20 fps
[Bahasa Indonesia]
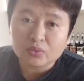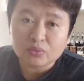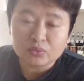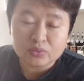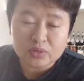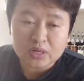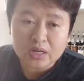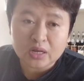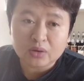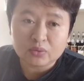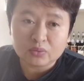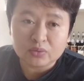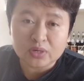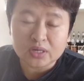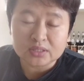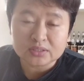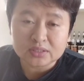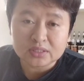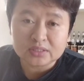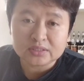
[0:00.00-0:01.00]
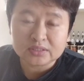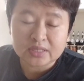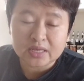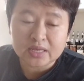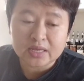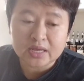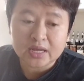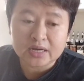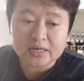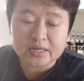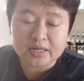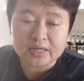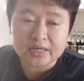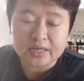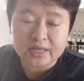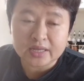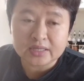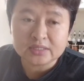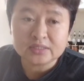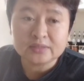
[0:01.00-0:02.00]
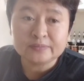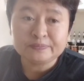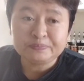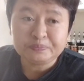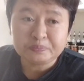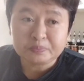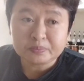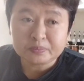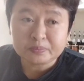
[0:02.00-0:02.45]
aku udah udah selesaikan ya guys